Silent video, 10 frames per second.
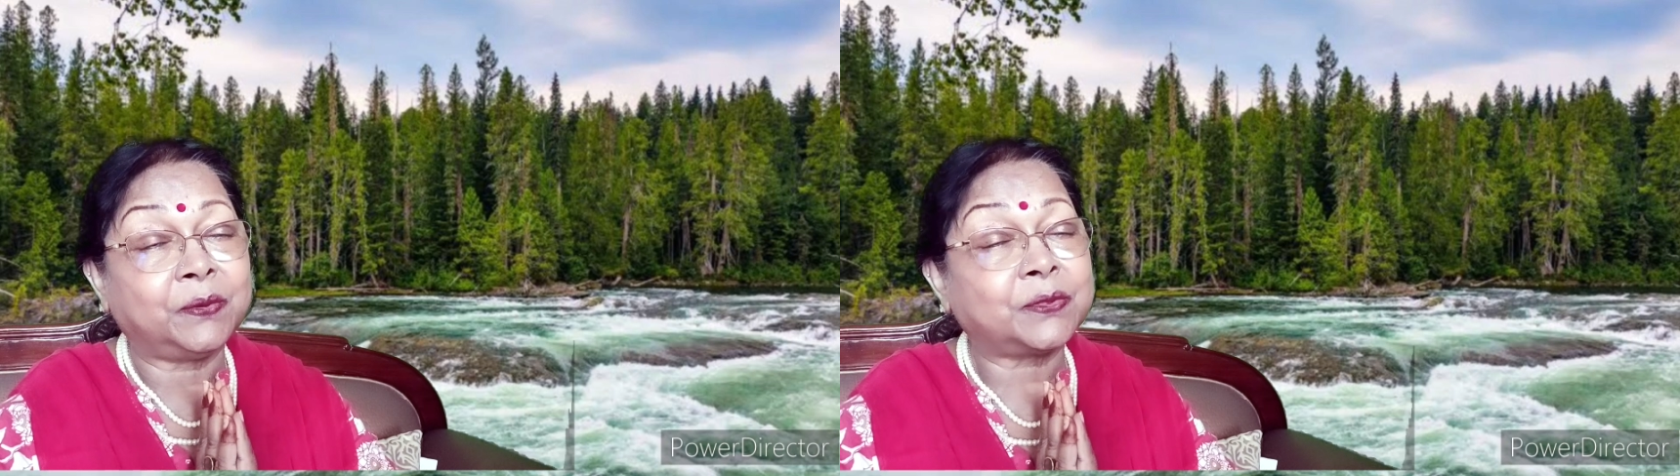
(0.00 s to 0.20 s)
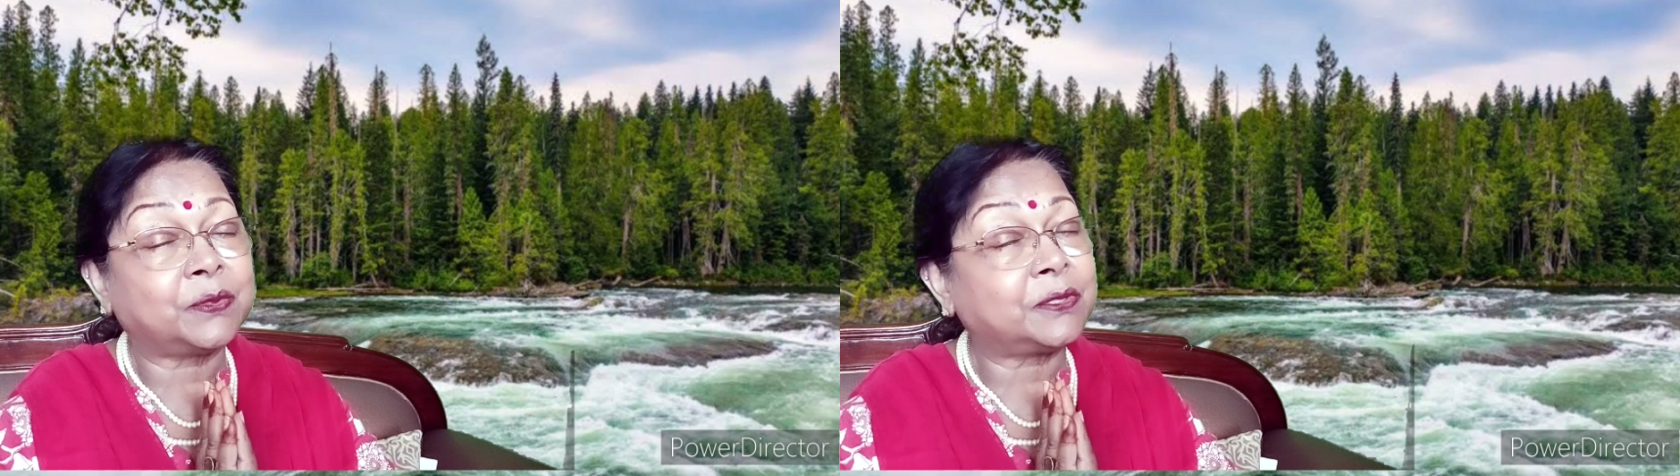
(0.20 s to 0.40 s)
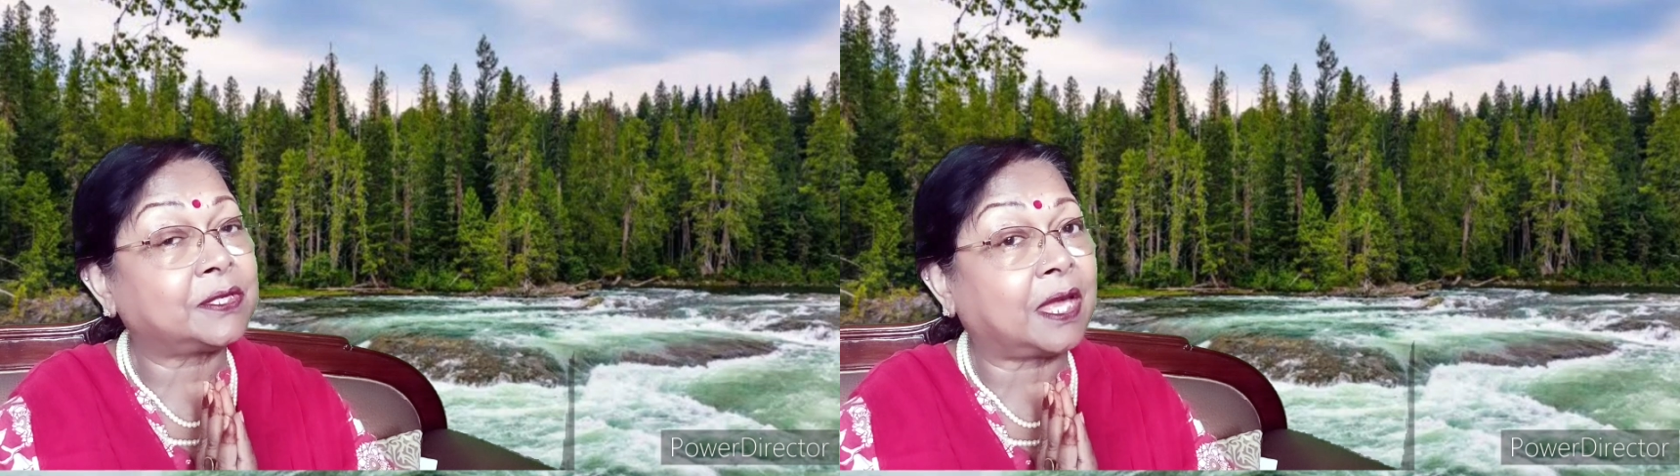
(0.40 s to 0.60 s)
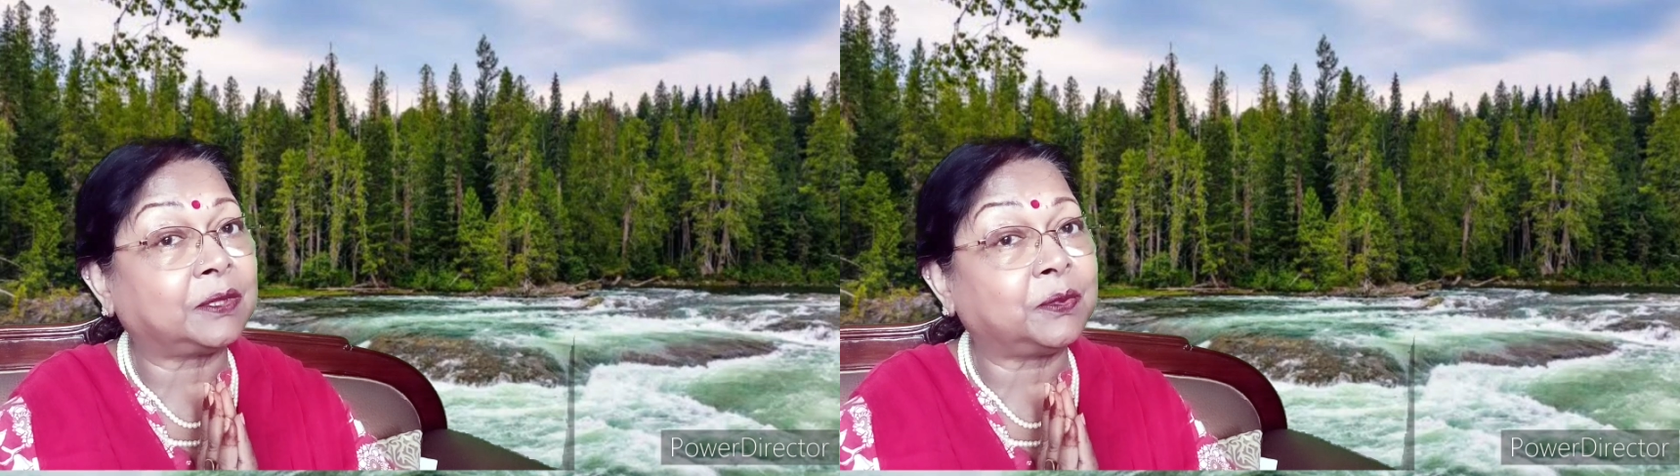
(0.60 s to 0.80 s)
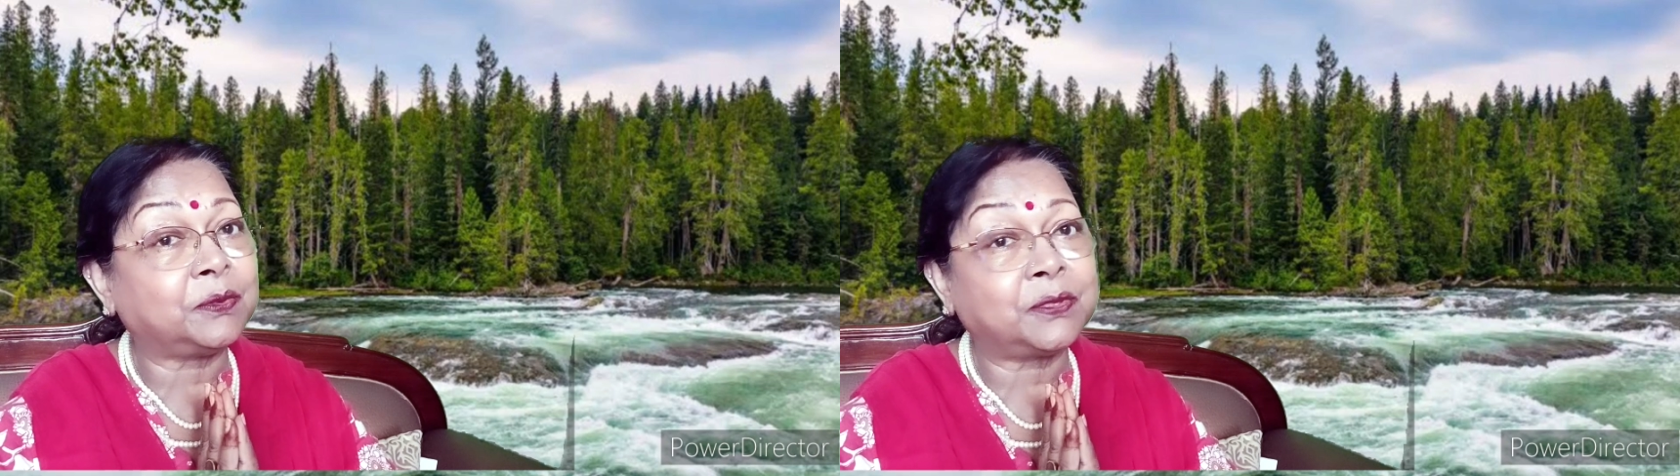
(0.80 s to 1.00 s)
उसको
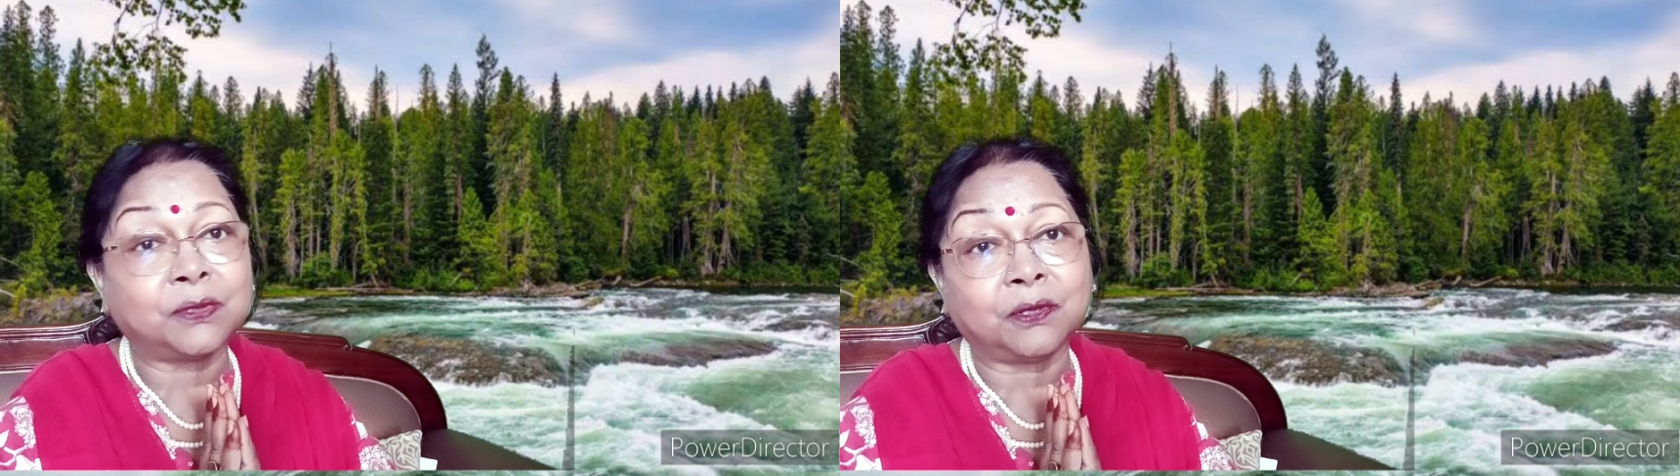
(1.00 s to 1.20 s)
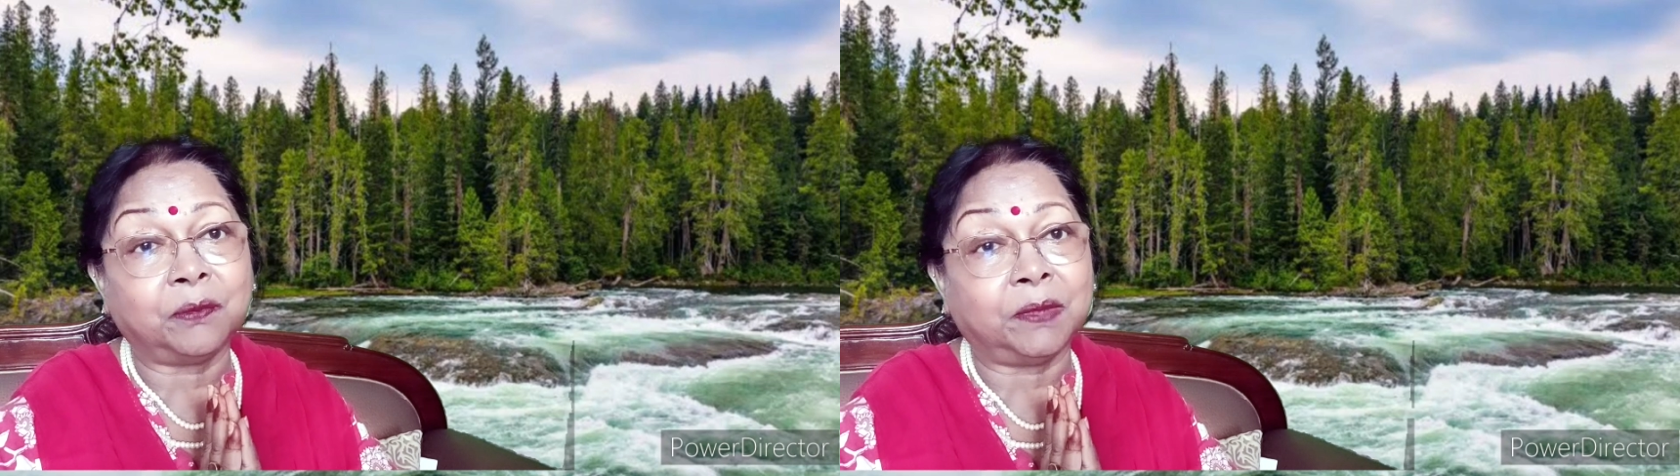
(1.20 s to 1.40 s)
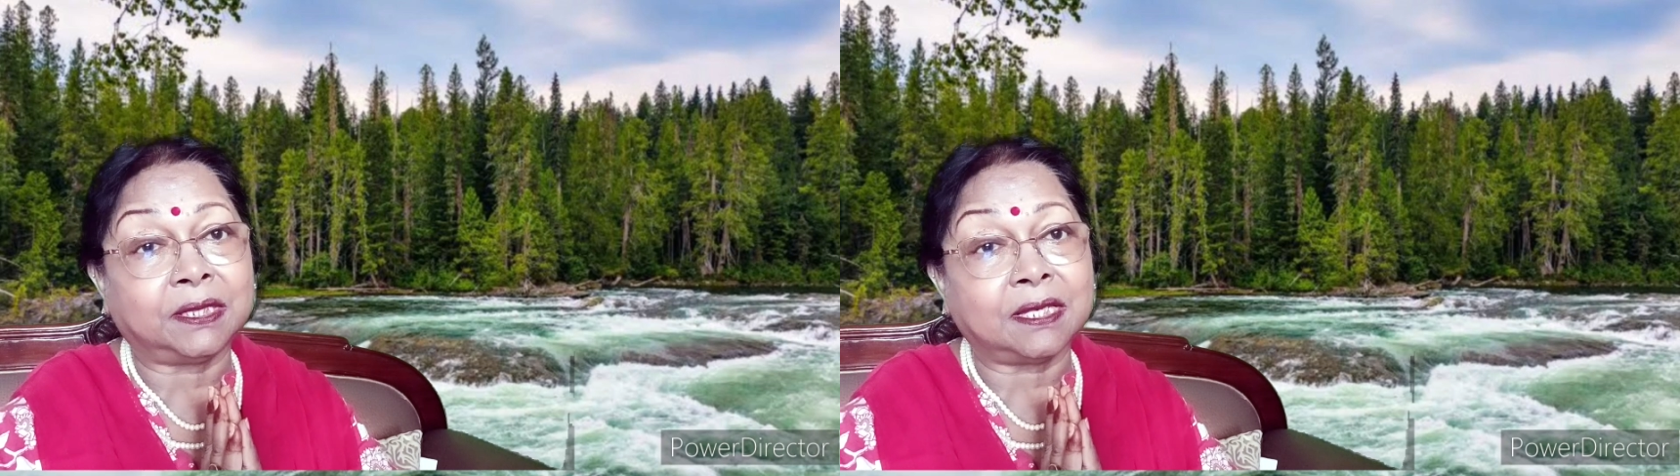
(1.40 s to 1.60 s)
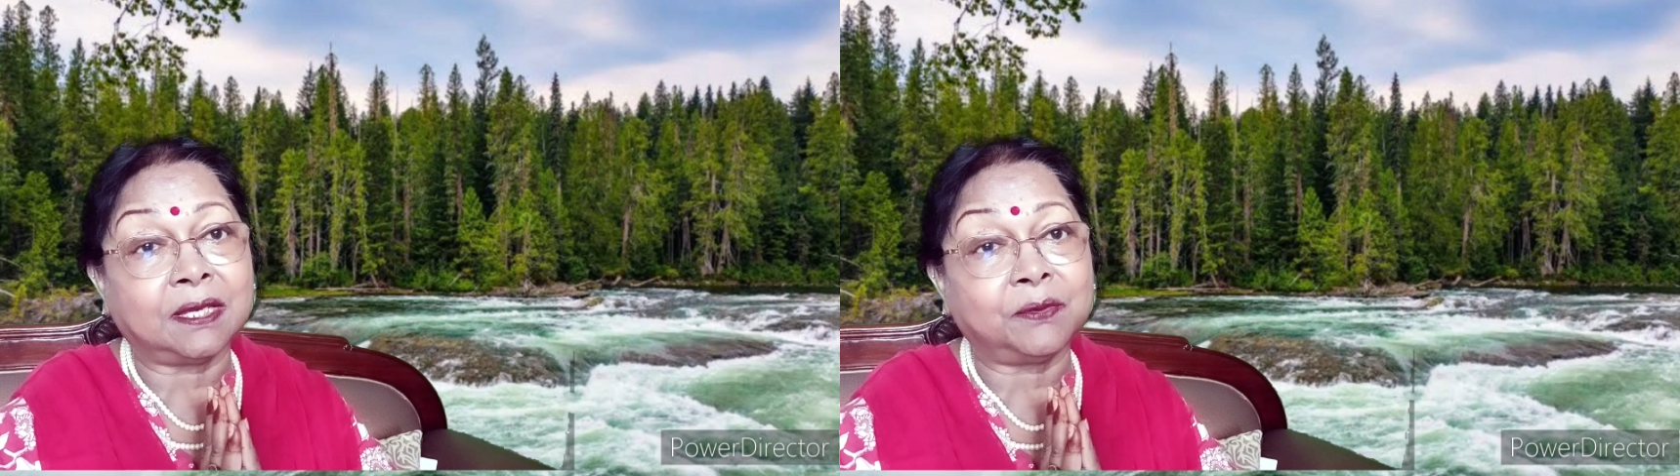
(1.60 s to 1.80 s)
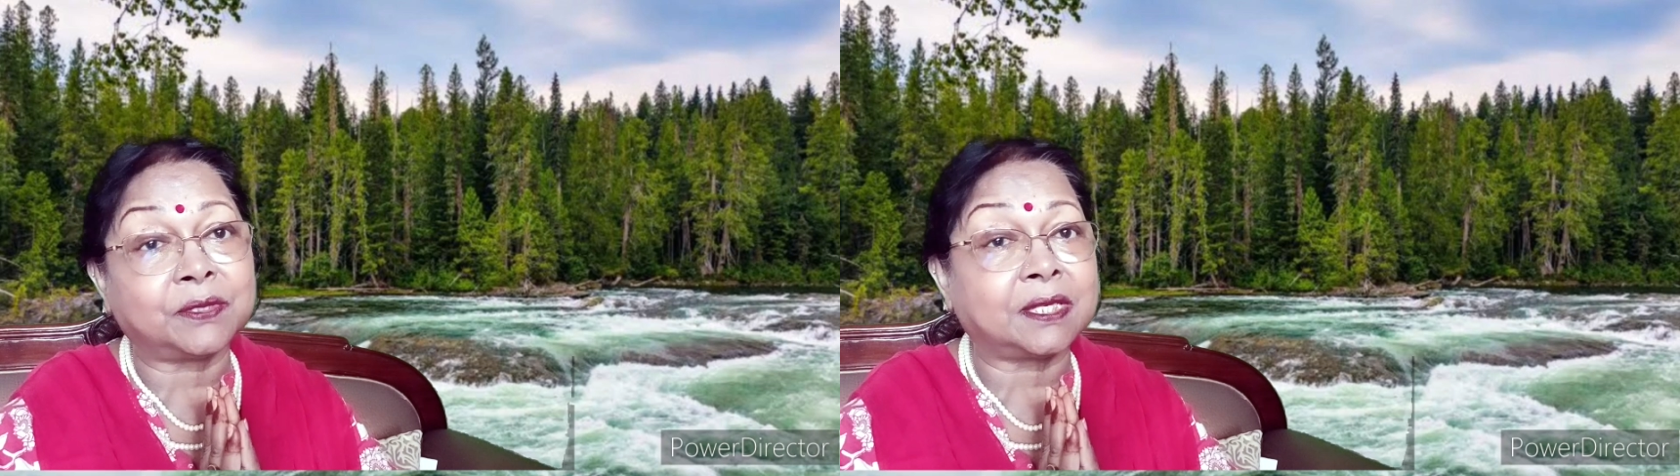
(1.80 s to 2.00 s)
सातों सुख मिलते
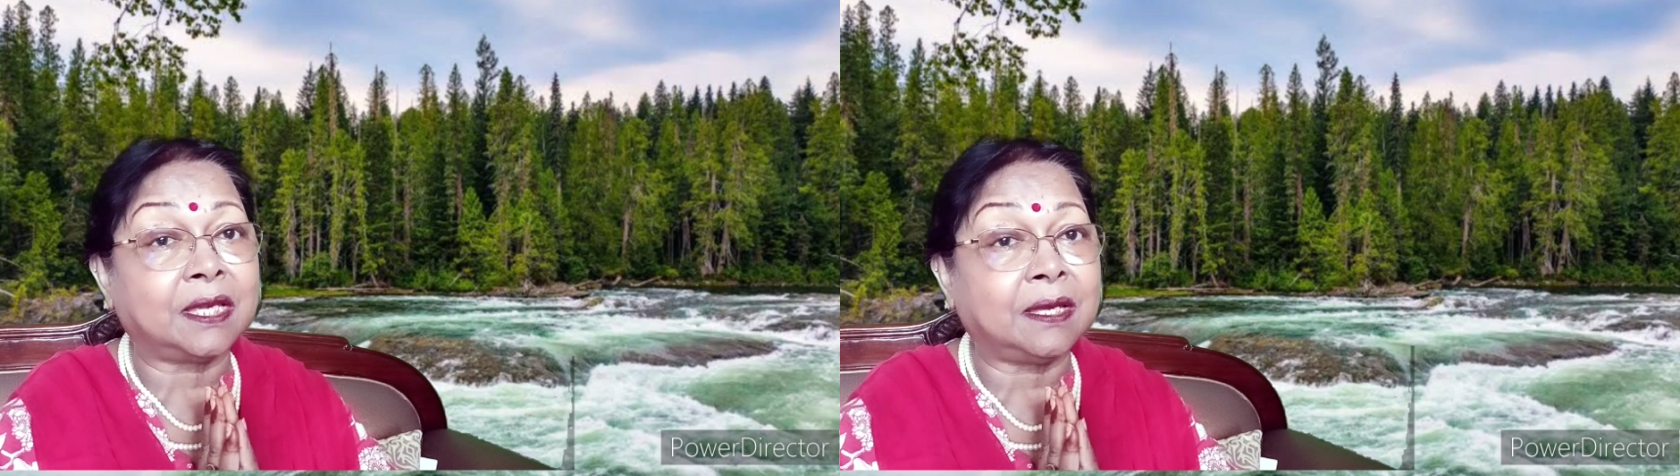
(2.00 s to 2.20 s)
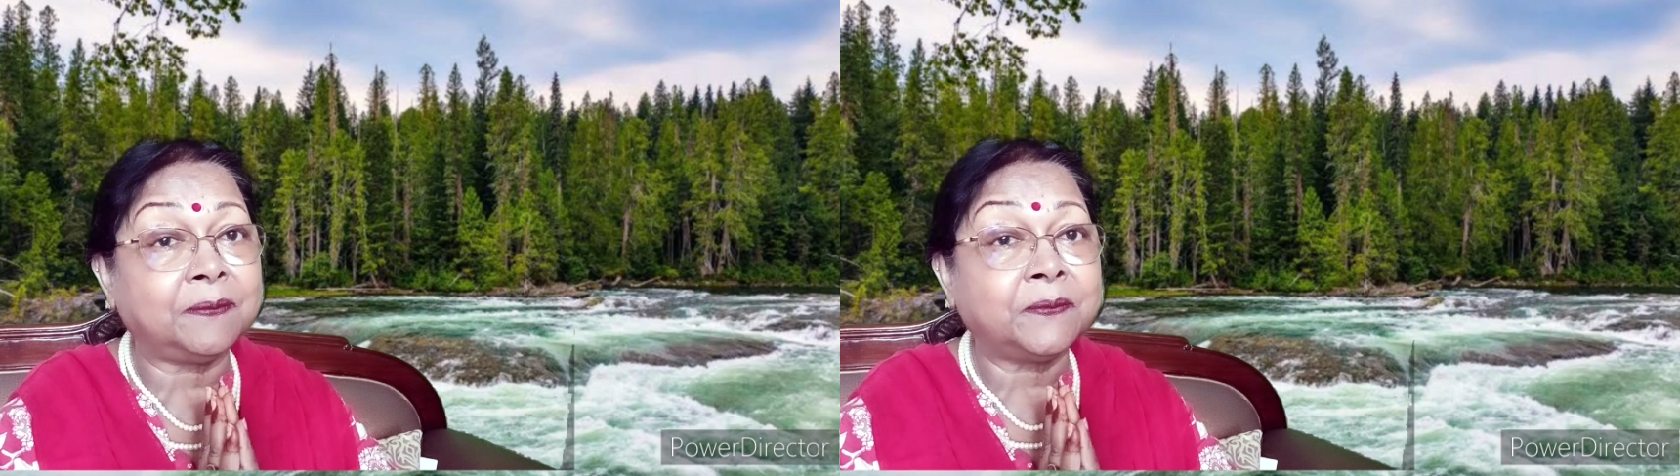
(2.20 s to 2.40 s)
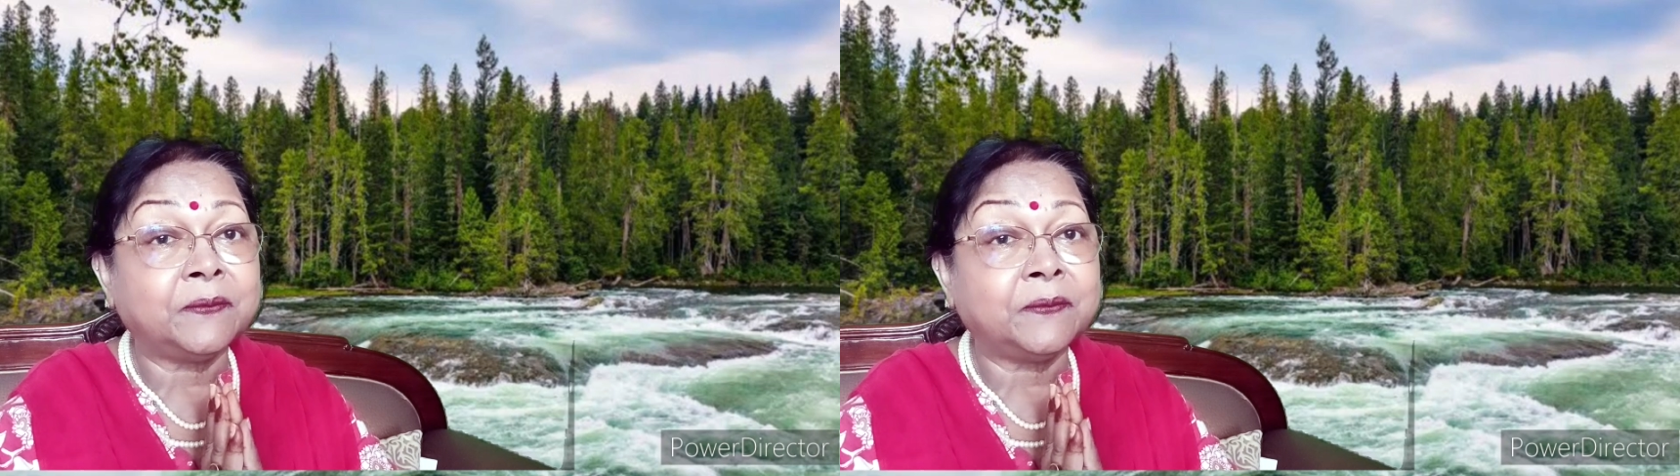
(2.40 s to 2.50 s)
हैं उसके